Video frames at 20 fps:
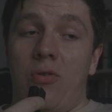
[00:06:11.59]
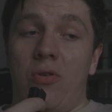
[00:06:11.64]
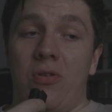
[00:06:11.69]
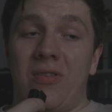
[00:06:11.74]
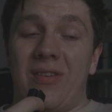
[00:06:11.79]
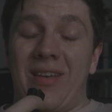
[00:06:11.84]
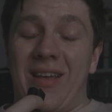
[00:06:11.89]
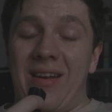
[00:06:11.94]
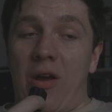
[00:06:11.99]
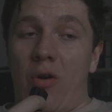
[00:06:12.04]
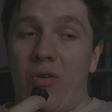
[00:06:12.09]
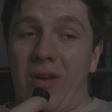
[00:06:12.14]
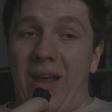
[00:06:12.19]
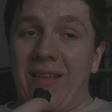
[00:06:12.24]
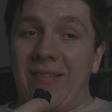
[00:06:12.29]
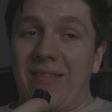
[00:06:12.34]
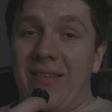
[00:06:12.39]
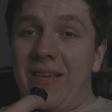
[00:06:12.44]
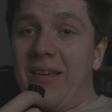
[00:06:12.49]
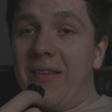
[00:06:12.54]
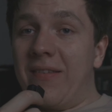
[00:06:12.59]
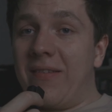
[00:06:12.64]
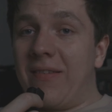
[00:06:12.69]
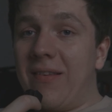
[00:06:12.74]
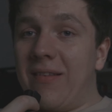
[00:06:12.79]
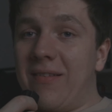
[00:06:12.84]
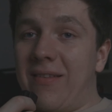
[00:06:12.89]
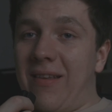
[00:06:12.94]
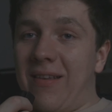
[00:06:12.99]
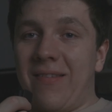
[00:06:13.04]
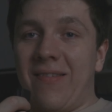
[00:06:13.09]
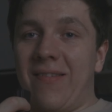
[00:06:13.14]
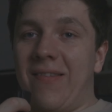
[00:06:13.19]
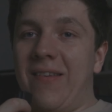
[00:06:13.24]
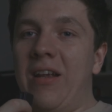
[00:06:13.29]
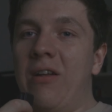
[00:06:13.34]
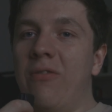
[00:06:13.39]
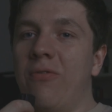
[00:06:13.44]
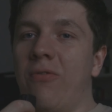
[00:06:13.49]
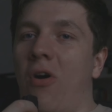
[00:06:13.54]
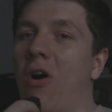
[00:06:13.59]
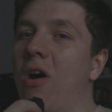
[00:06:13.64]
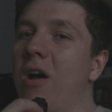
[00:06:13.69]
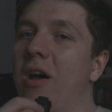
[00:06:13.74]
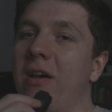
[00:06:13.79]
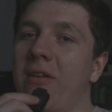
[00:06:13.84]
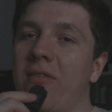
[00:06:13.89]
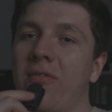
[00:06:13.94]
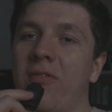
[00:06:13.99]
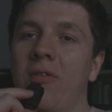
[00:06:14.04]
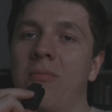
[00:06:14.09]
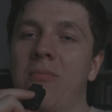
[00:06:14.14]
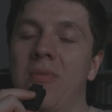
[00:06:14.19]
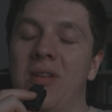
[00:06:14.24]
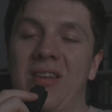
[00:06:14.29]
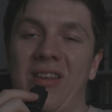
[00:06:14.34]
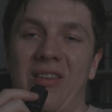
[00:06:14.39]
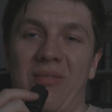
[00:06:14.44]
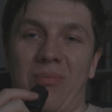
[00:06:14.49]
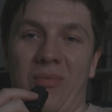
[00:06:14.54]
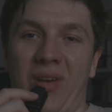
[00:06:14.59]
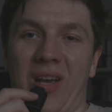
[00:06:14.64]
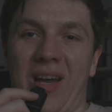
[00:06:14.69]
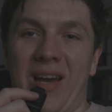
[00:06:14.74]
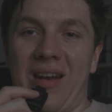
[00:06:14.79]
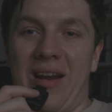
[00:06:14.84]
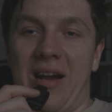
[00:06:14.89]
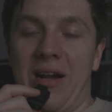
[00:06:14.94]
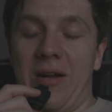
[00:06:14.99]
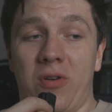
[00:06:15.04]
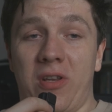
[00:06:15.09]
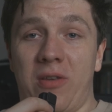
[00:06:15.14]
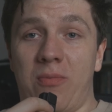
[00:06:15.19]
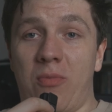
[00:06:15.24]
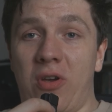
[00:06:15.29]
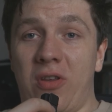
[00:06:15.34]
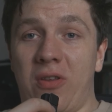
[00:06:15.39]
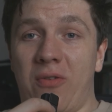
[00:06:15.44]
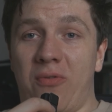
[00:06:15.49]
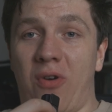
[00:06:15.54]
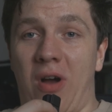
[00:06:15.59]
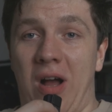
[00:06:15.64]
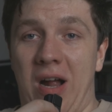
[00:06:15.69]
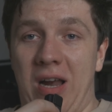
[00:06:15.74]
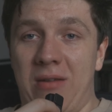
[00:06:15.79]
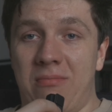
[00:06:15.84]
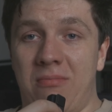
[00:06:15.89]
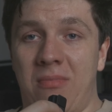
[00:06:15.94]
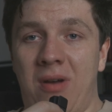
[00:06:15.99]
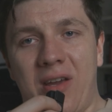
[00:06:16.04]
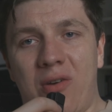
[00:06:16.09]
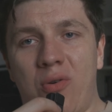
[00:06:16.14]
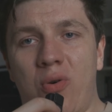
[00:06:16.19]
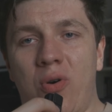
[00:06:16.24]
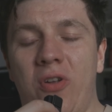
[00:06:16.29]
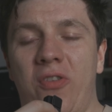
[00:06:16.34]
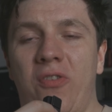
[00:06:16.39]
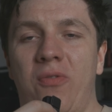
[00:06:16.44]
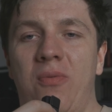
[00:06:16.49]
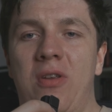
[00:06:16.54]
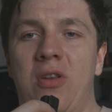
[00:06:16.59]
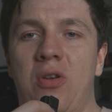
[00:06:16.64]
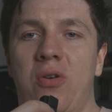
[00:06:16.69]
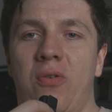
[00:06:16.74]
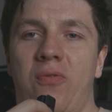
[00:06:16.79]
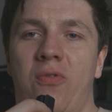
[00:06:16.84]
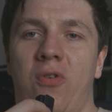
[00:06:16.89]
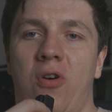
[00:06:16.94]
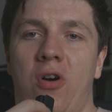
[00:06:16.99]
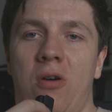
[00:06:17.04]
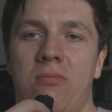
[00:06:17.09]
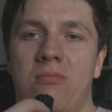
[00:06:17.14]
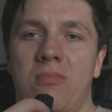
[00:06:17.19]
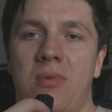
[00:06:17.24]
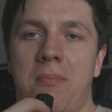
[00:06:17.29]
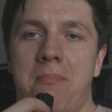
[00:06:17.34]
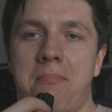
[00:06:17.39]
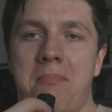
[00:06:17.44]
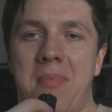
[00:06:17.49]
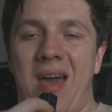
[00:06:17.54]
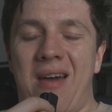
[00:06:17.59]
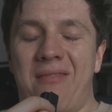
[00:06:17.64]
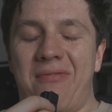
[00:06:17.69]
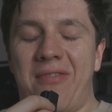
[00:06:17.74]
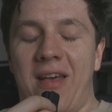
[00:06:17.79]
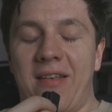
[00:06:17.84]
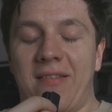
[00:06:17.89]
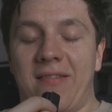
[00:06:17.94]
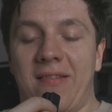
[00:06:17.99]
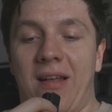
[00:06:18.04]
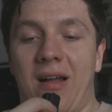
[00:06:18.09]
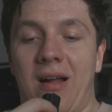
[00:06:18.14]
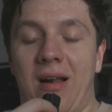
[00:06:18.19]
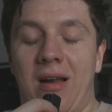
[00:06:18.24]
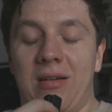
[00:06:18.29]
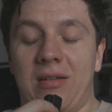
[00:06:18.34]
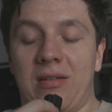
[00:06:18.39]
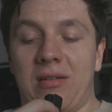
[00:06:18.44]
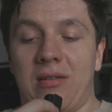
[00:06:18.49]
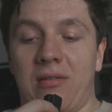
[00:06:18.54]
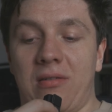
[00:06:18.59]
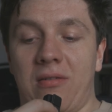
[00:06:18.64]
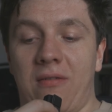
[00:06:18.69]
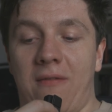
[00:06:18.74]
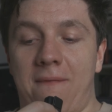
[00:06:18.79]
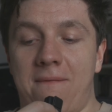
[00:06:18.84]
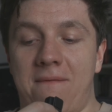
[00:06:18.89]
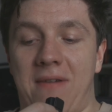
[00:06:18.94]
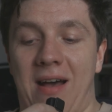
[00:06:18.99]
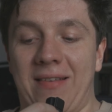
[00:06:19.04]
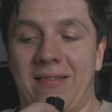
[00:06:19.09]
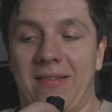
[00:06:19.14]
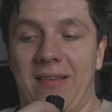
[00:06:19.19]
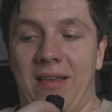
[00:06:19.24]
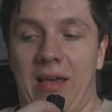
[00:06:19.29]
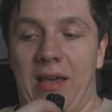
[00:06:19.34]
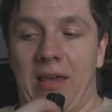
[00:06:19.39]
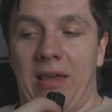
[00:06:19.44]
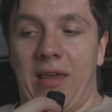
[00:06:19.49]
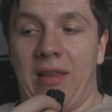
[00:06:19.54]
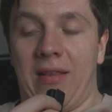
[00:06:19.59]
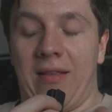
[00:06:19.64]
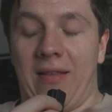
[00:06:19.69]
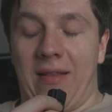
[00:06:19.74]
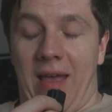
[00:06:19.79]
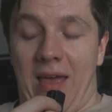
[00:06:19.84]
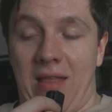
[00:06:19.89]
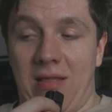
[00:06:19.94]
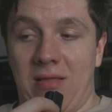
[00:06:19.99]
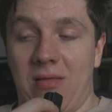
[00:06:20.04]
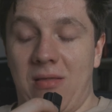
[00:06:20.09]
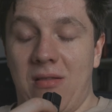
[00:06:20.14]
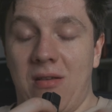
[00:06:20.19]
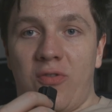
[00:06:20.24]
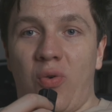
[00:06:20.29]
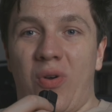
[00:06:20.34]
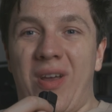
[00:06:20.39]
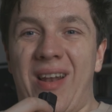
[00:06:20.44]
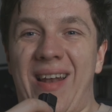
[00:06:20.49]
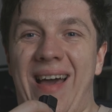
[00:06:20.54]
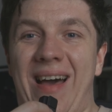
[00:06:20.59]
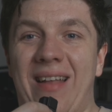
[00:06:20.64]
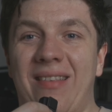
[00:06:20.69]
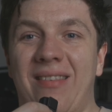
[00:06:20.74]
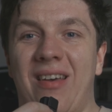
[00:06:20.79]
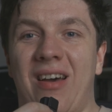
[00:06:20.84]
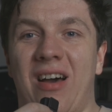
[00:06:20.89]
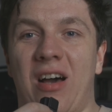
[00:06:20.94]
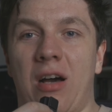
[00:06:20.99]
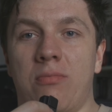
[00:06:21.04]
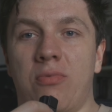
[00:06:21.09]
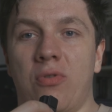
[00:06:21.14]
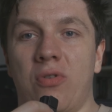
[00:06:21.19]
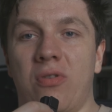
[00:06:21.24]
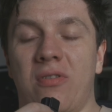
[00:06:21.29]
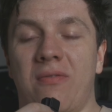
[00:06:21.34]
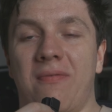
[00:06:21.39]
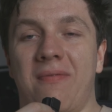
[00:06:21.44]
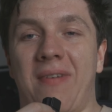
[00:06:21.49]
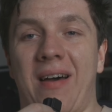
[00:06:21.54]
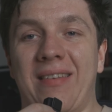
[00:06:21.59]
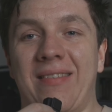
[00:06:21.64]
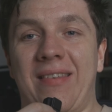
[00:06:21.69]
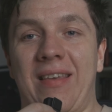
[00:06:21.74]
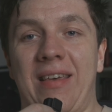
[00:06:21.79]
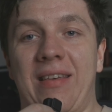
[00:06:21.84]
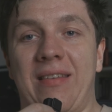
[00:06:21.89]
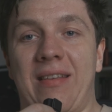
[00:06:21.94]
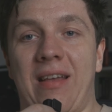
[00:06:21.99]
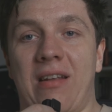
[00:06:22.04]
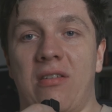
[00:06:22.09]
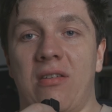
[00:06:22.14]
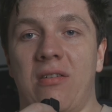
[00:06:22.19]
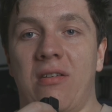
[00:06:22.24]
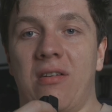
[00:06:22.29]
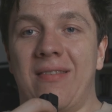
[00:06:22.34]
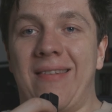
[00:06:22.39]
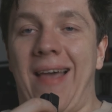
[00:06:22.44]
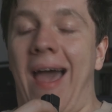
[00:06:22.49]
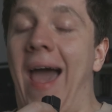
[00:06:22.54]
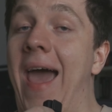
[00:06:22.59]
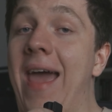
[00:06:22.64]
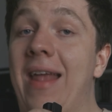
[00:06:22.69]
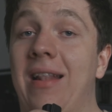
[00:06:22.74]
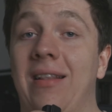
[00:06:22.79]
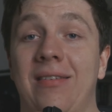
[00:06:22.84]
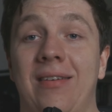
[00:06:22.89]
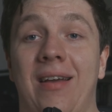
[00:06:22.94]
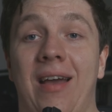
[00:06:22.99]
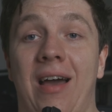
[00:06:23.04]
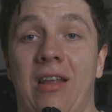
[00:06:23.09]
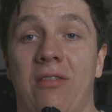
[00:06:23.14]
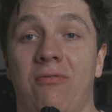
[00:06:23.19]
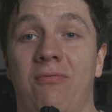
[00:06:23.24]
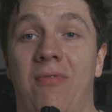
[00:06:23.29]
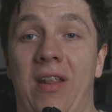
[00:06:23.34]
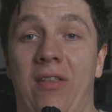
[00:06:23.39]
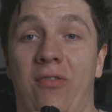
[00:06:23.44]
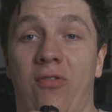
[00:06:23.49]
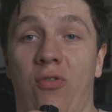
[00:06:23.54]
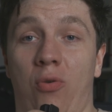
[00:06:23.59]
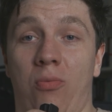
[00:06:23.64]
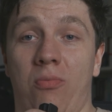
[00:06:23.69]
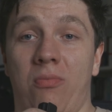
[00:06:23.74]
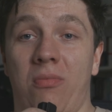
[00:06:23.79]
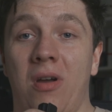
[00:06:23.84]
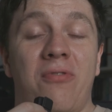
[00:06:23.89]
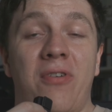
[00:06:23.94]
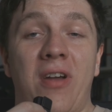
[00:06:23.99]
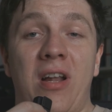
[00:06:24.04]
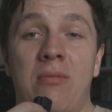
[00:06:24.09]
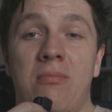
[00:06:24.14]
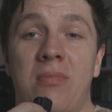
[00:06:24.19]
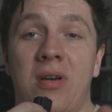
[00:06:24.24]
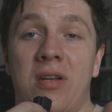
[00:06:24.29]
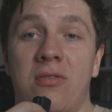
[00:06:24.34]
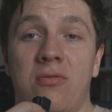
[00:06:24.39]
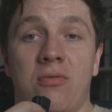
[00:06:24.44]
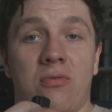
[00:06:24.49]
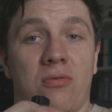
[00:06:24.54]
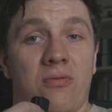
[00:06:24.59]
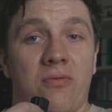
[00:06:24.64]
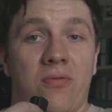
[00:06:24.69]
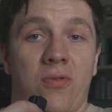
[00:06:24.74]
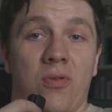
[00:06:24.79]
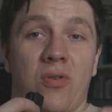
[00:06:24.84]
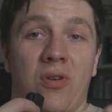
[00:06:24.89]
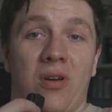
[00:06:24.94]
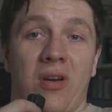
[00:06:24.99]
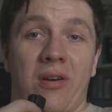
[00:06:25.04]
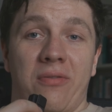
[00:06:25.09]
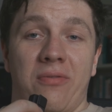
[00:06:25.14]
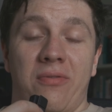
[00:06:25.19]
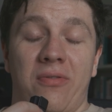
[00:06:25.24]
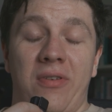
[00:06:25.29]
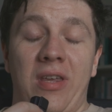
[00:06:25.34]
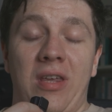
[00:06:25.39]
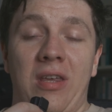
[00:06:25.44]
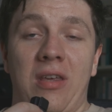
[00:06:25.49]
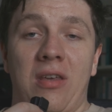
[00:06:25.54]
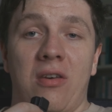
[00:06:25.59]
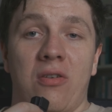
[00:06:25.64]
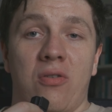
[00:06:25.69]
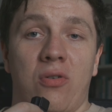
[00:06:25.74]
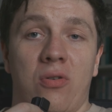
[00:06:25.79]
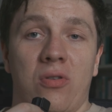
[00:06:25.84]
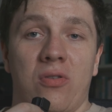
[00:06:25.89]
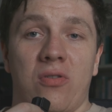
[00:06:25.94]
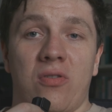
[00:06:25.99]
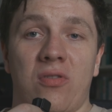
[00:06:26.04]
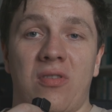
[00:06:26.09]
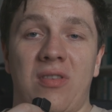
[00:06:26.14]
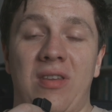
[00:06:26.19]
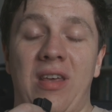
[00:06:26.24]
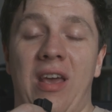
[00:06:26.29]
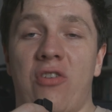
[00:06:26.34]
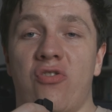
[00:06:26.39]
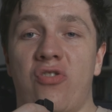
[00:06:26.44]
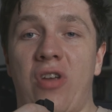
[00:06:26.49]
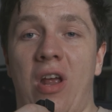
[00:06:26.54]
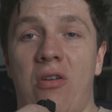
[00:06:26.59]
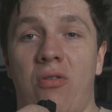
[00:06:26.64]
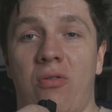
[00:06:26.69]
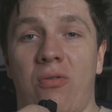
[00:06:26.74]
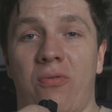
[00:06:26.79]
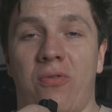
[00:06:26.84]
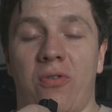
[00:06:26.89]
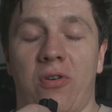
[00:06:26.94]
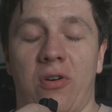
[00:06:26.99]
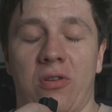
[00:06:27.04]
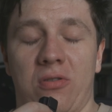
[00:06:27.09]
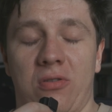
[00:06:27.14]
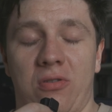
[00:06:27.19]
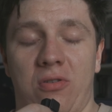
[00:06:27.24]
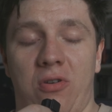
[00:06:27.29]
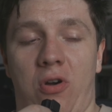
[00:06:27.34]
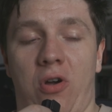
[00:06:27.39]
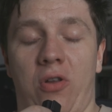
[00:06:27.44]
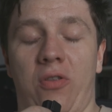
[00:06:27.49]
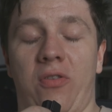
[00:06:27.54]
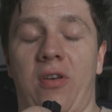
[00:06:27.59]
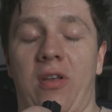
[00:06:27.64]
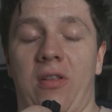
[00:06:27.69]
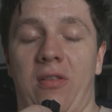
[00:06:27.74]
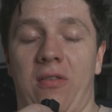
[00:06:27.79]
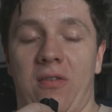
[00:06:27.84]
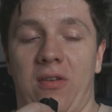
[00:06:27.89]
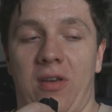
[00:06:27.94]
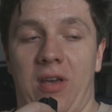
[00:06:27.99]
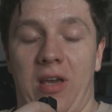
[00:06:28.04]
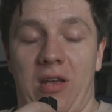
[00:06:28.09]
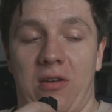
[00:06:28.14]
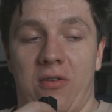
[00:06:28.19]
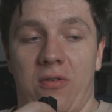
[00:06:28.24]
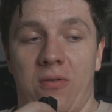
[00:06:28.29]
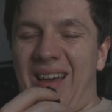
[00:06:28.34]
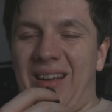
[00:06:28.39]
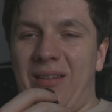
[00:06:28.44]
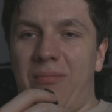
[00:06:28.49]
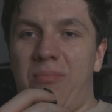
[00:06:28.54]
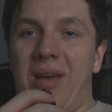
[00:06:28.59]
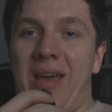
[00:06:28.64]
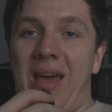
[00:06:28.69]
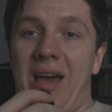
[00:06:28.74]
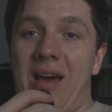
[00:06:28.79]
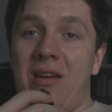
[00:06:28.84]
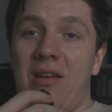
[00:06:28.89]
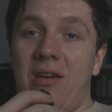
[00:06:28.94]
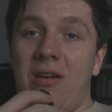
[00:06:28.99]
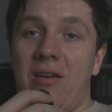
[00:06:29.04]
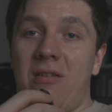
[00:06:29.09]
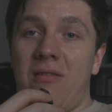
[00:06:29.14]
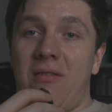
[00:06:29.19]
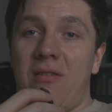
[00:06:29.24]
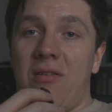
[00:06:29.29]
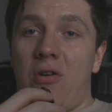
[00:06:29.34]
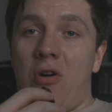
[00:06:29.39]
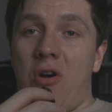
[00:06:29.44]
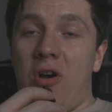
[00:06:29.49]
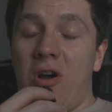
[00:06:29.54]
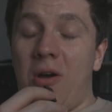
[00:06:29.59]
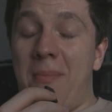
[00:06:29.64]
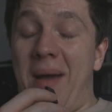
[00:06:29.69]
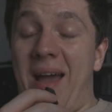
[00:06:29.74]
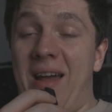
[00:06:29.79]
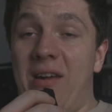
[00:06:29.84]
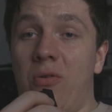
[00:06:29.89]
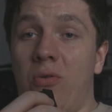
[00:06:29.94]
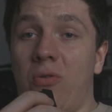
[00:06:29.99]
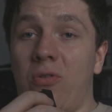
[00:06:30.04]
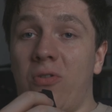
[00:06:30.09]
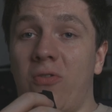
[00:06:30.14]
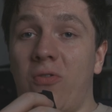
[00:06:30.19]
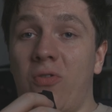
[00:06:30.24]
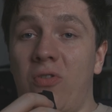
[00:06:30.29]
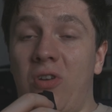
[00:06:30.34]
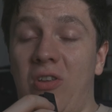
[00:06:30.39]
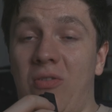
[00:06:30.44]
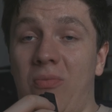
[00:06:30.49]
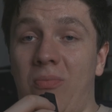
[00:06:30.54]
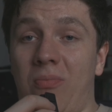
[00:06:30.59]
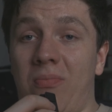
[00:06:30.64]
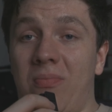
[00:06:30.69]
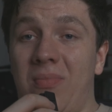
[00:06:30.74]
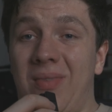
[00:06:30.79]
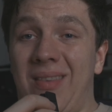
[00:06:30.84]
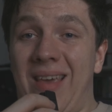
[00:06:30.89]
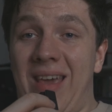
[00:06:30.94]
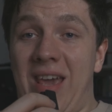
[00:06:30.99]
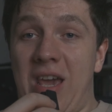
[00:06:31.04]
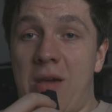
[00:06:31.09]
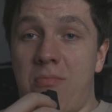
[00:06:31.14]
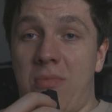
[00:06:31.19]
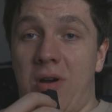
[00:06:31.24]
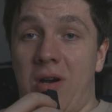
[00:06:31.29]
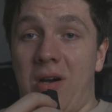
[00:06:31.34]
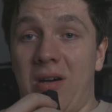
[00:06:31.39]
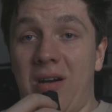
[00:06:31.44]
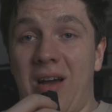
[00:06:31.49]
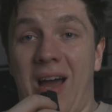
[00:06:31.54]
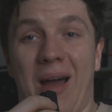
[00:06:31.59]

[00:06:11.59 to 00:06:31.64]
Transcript: Und genau das ist das Ziel vorerst mit diesem Kanal. Und ich möchte vor allem in Kurzvideoform mehr festhalten, was ich denn so gelernt habe und was ich denn teilen kann, wenn es um Filmen und Fotografie und die Erstellung von Content geht. Sagt mir gerne, eure Meinung zu diesem Thema.